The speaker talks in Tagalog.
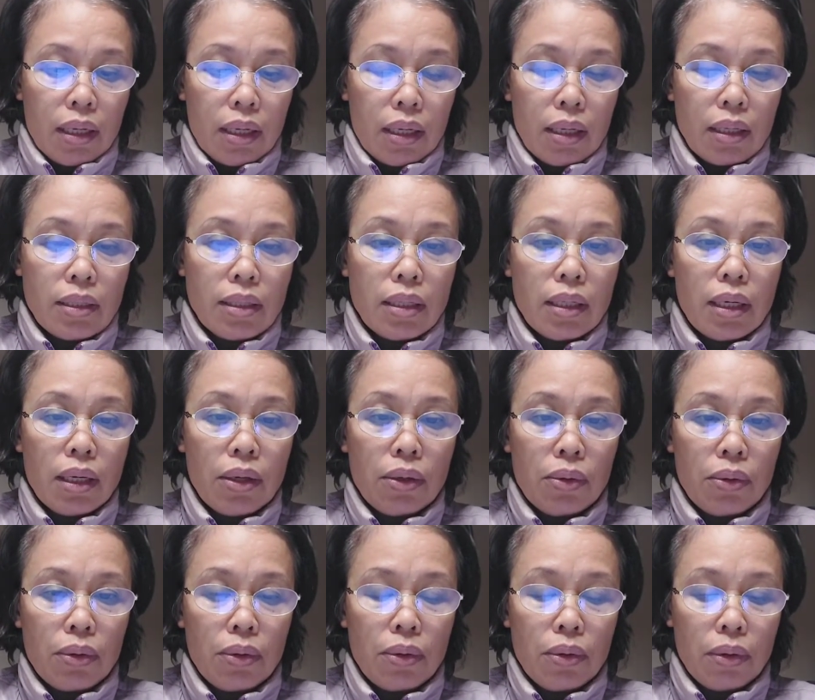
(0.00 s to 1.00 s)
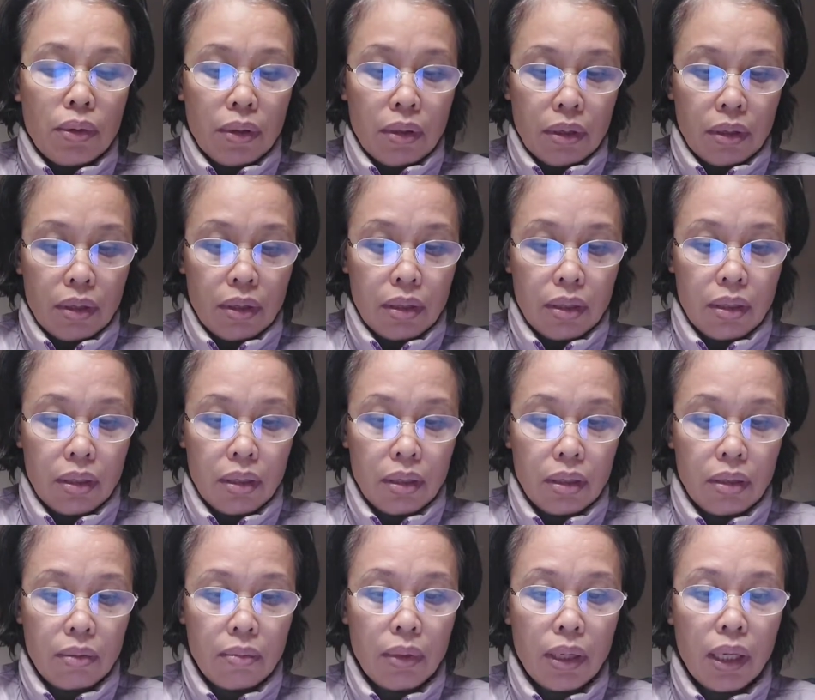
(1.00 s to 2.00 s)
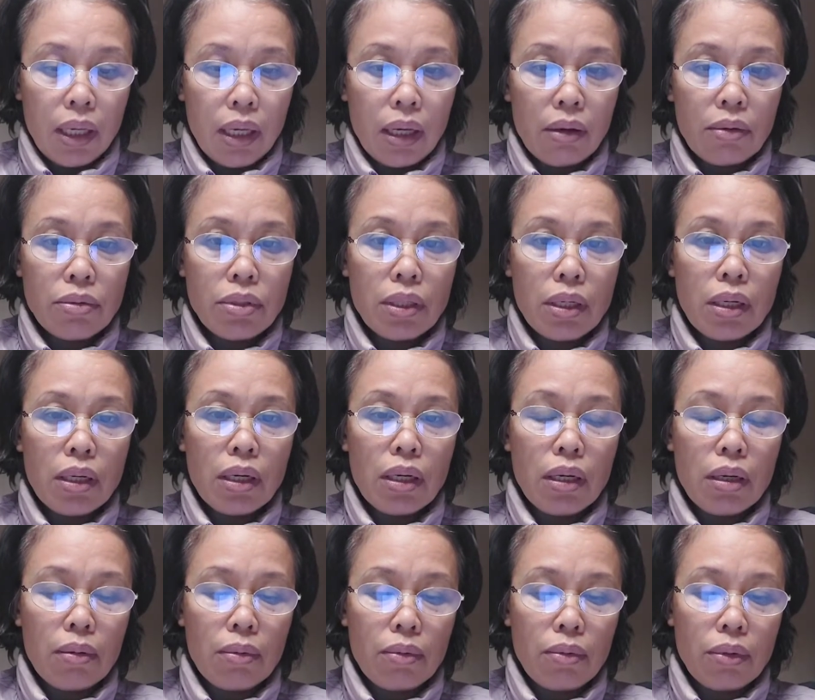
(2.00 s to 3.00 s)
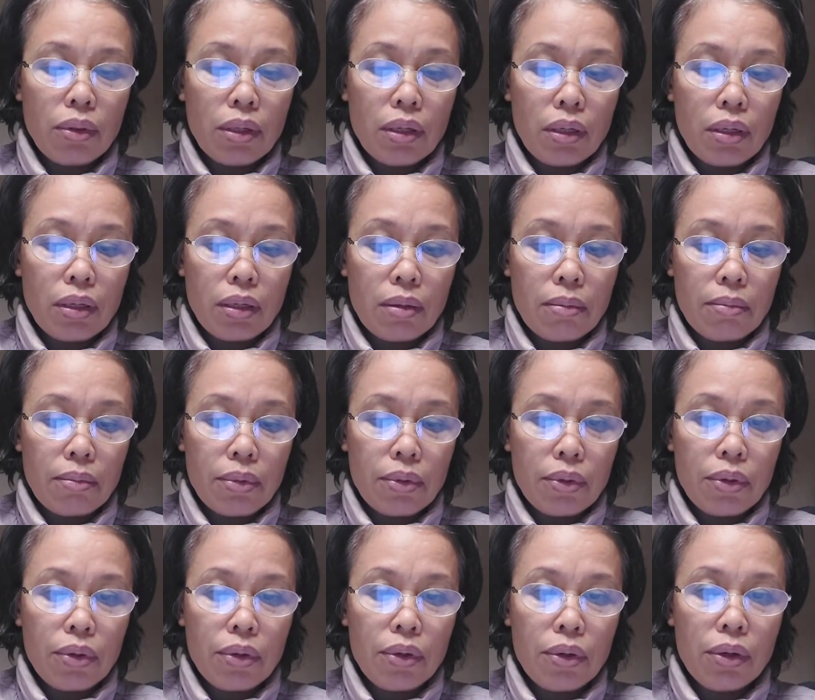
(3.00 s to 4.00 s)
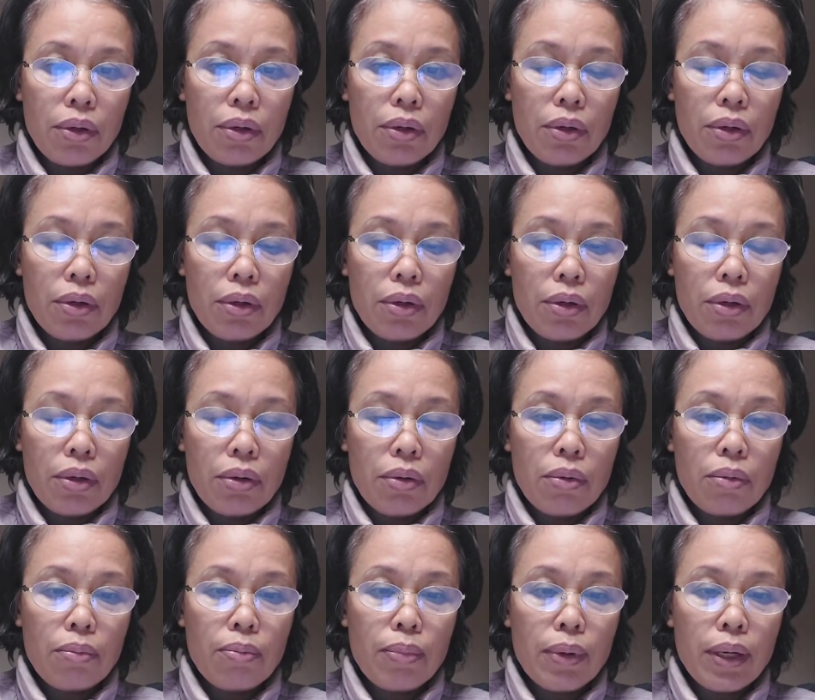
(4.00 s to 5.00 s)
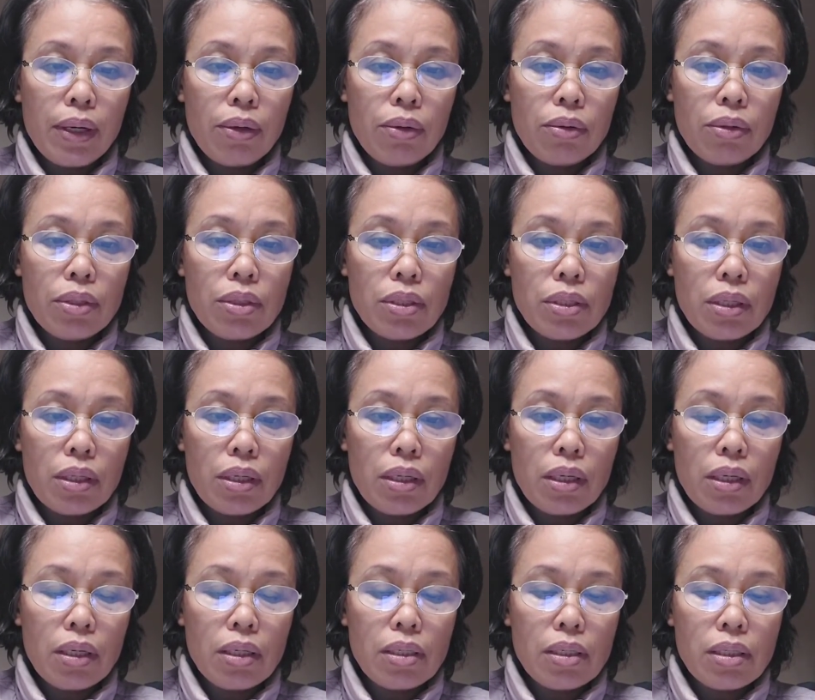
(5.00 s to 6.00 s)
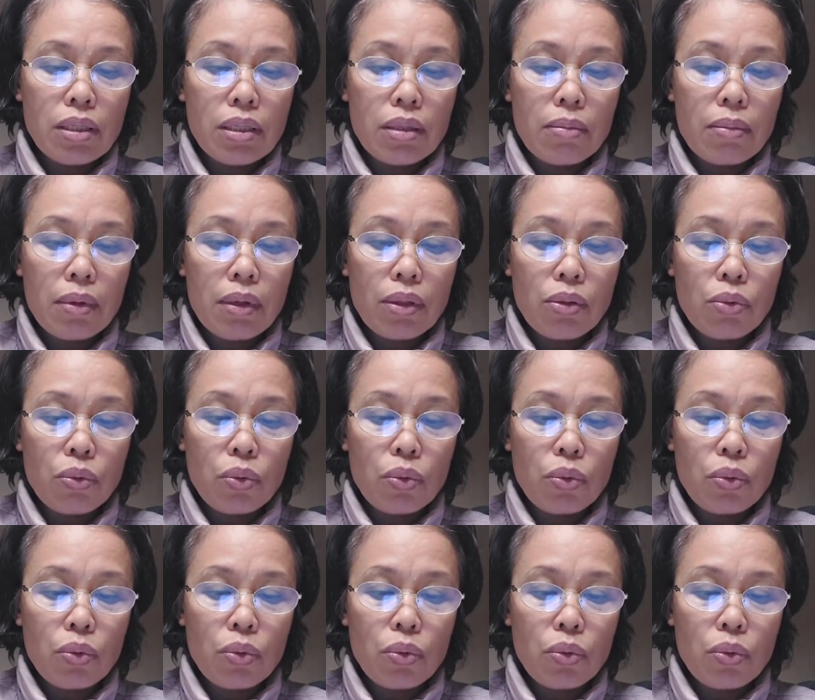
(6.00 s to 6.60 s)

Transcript: Kasi ngayon, humihingi ako sa kanila ng contact number kung paano just in case sa mga